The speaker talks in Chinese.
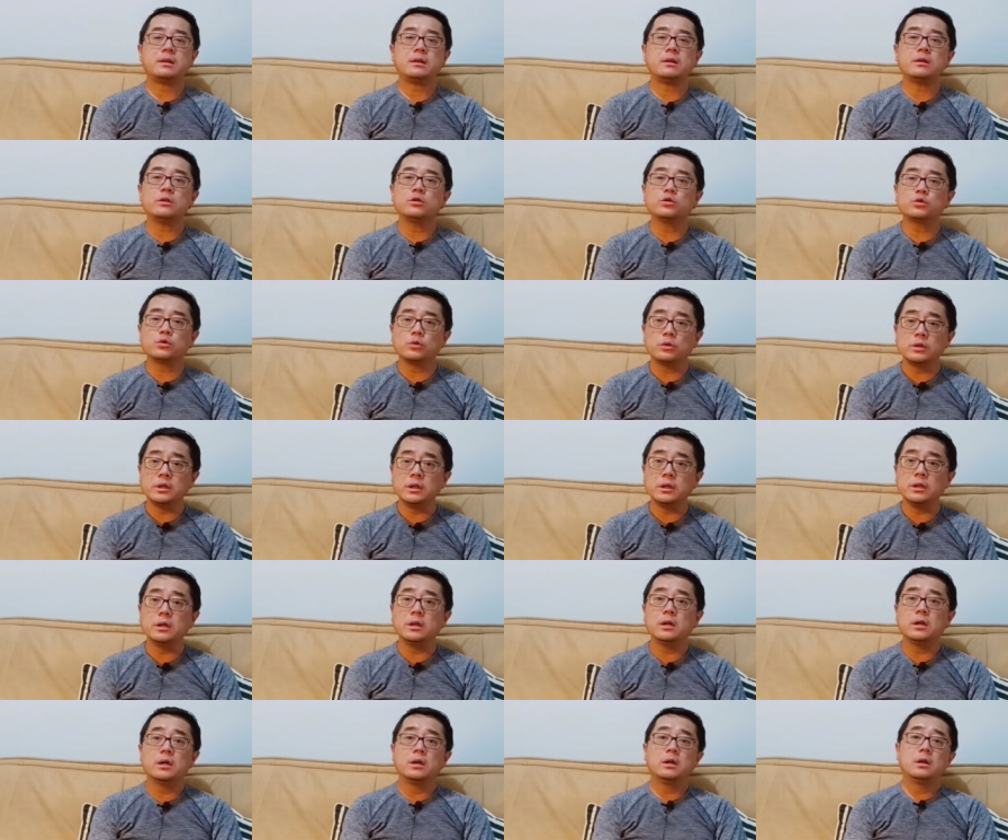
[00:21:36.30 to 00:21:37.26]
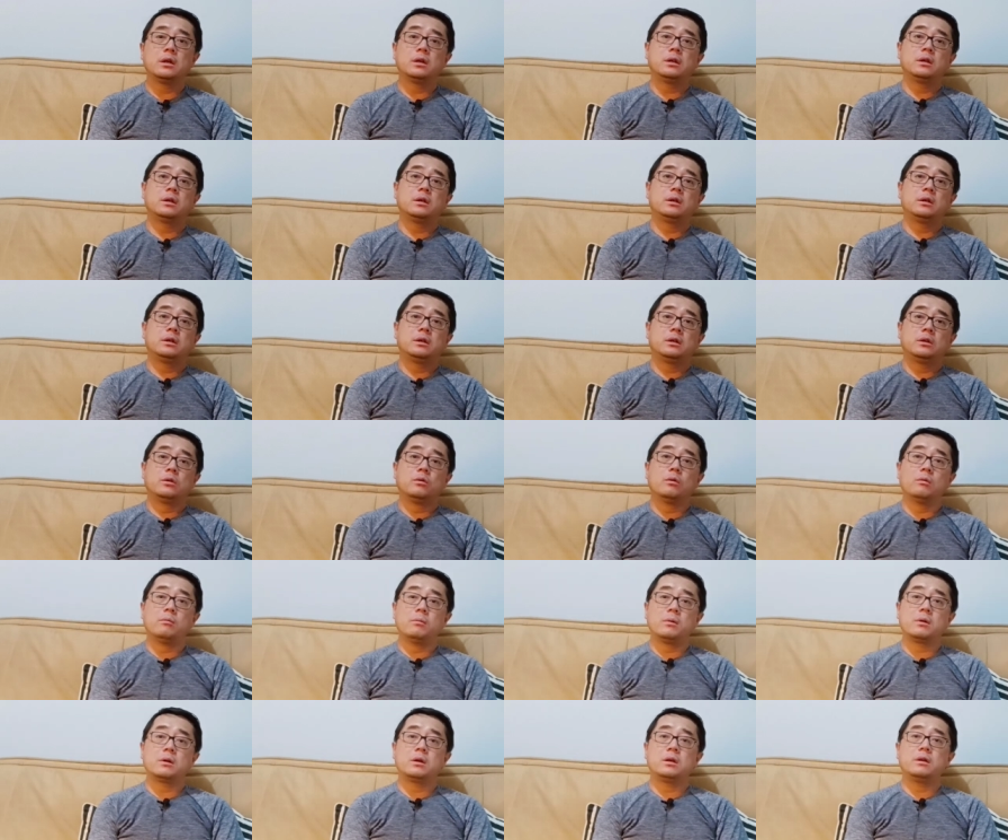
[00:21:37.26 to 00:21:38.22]
所以我
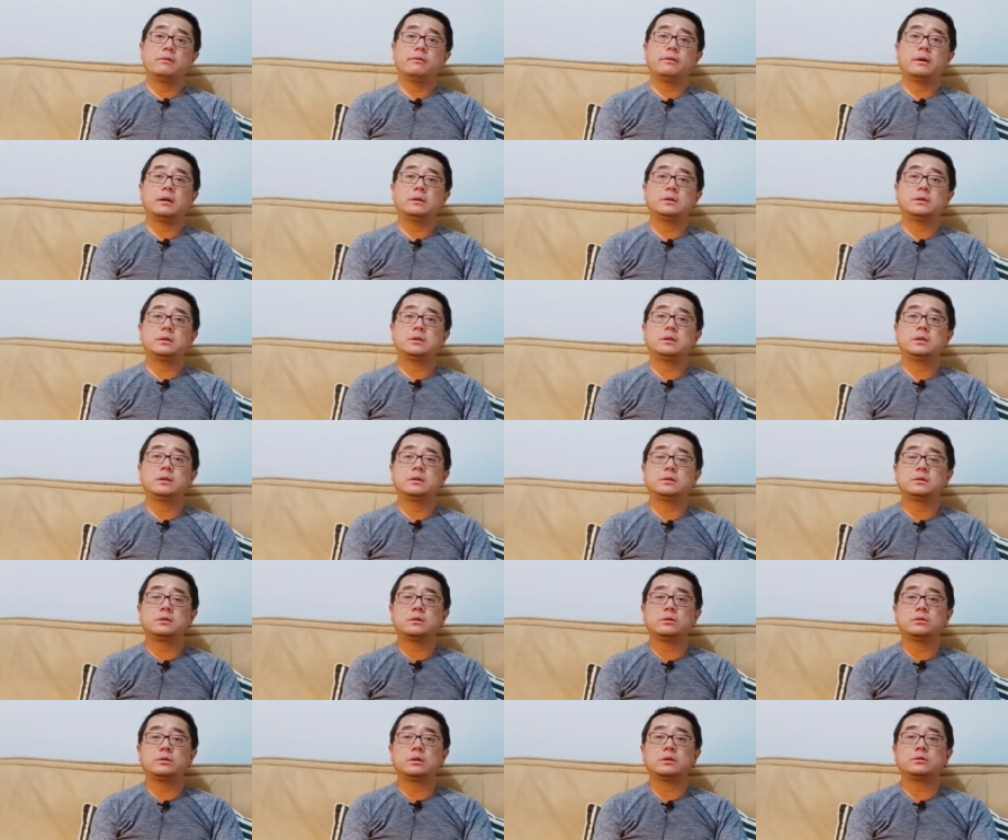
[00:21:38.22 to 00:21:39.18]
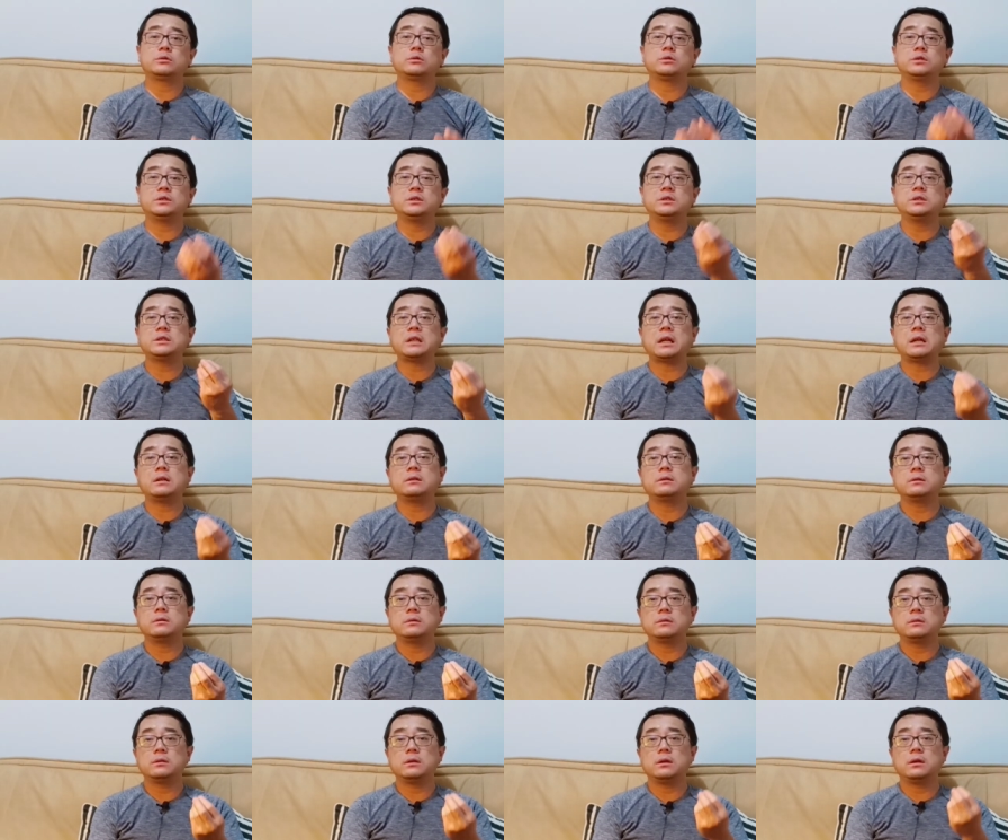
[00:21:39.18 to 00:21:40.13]
们可以发现，这个社会当中一旦
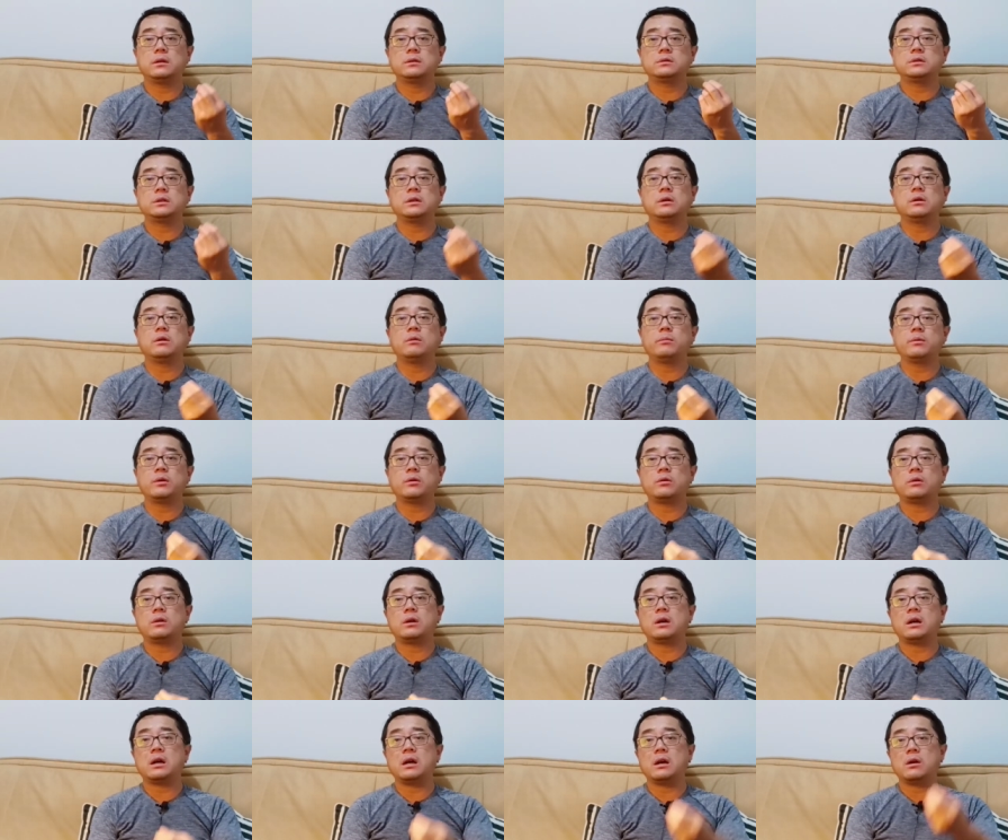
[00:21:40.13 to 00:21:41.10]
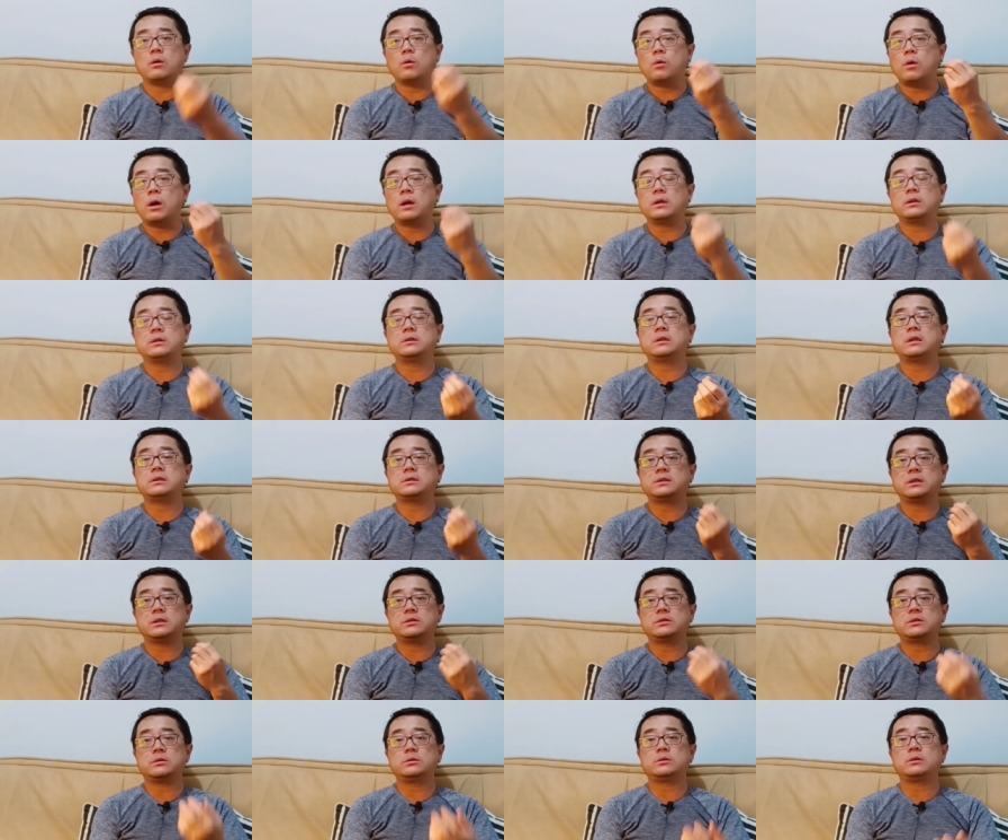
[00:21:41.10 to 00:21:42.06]
啊，这个欧 m i 很快的让这个
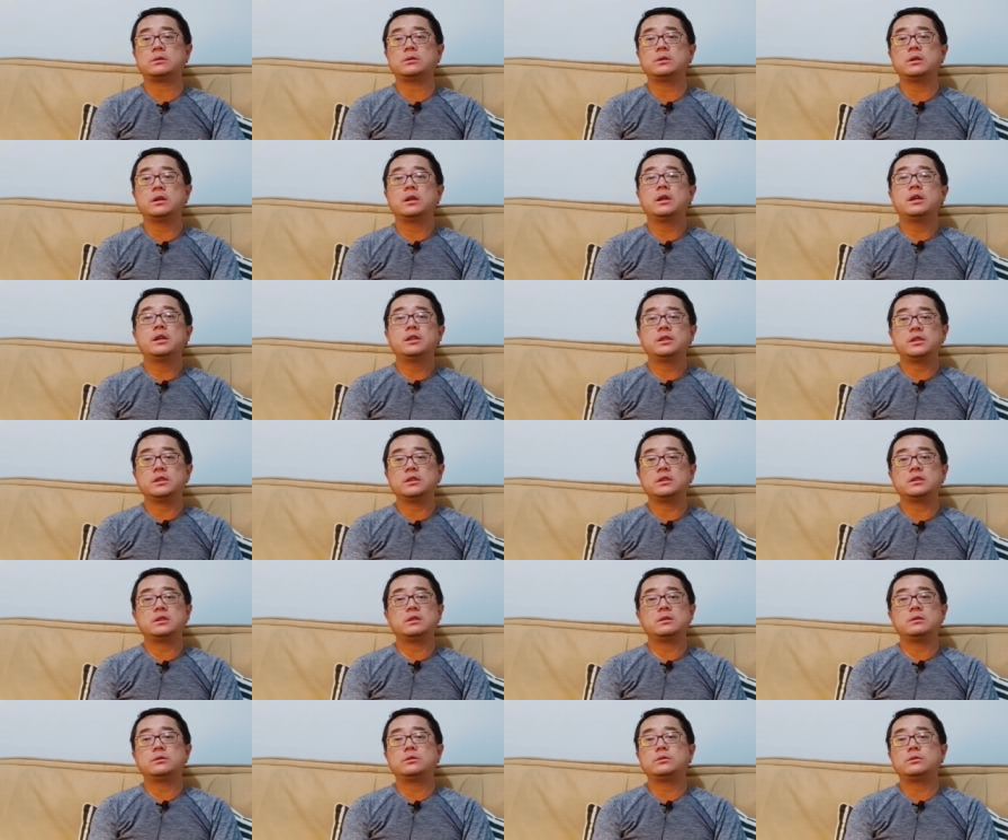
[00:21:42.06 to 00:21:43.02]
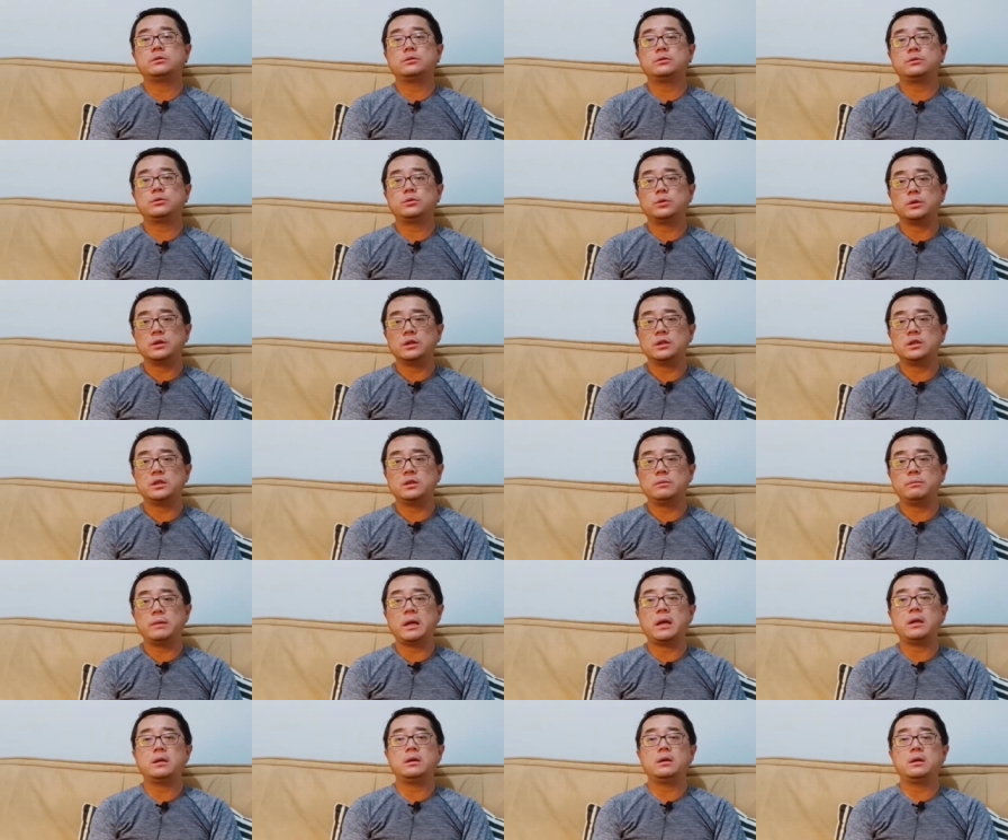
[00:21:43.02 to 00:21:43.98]
社会中形成了群体
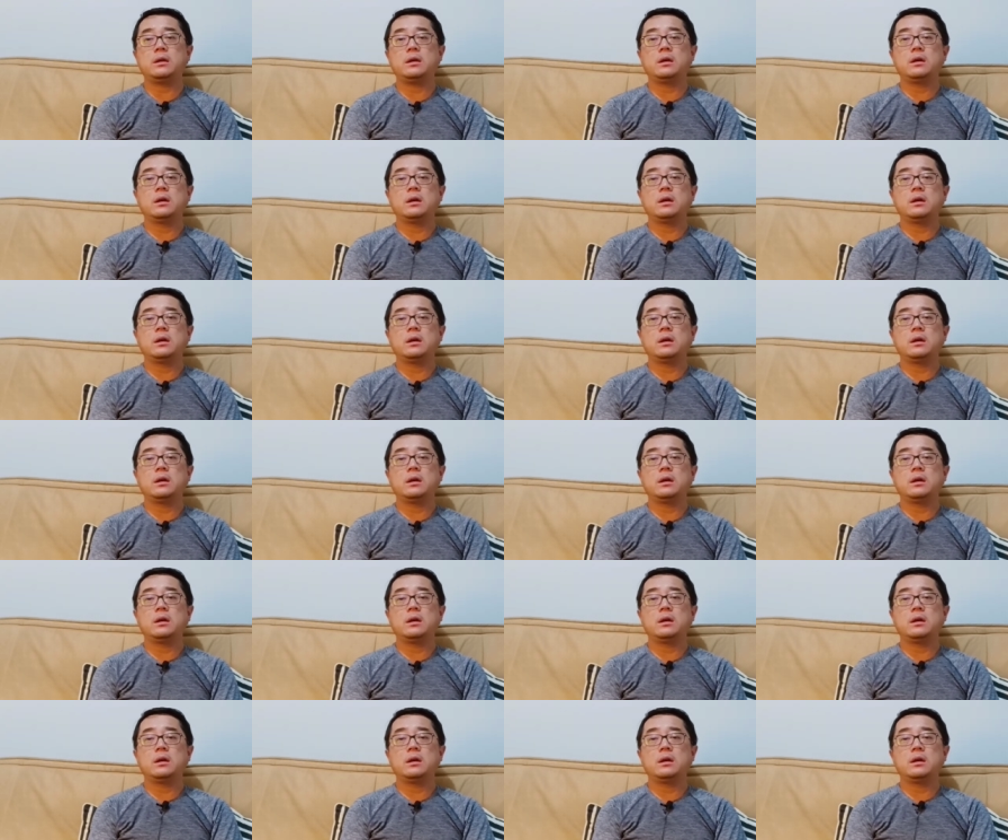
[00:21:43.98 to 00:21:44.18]
免疫，